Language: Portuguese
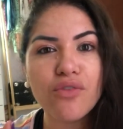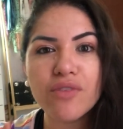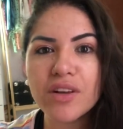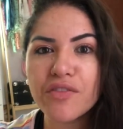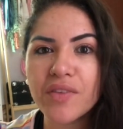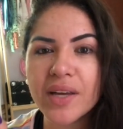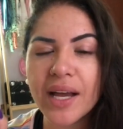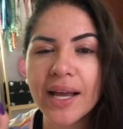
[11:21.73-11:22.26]
ovo
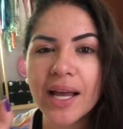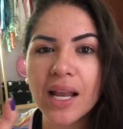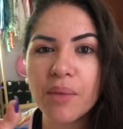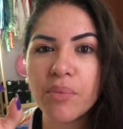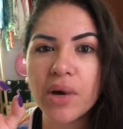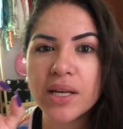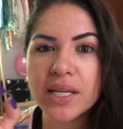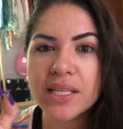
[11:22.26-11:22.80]
ele fica aquela
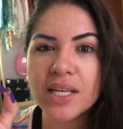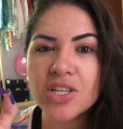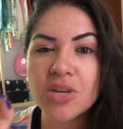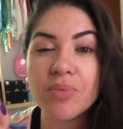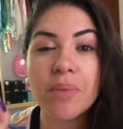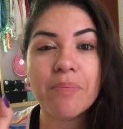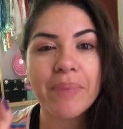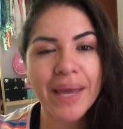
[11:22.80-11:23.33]
bolinha da
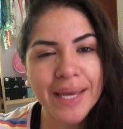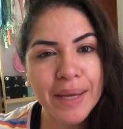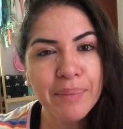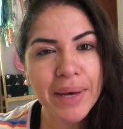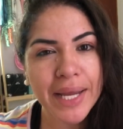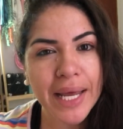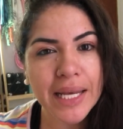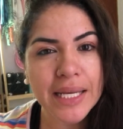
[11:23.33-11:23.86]
gema bem
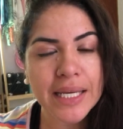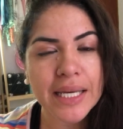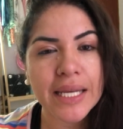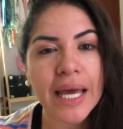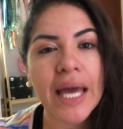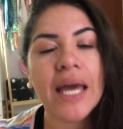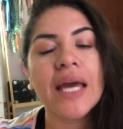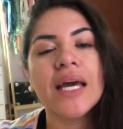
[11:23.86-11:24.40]
amarelinha,
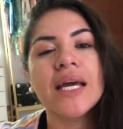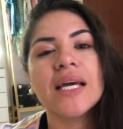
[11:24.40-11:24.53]
né?